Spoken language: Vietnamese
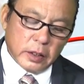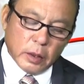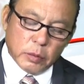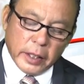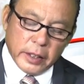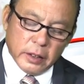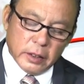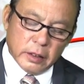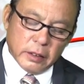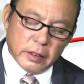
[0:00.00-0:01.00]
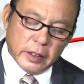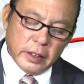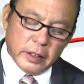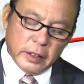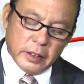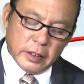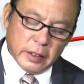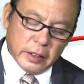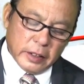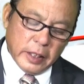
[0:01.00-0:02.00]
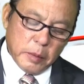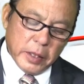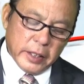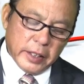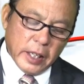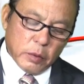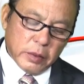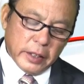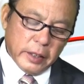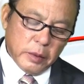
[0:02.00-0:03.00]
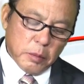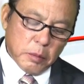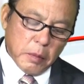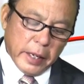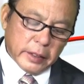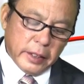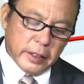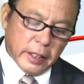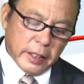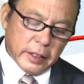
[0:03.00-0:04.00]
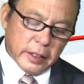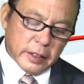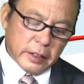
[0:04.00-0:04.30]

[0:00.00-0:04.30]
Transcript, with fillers: trong này đó thì khi mà anh đi đọc cái bản tin này đó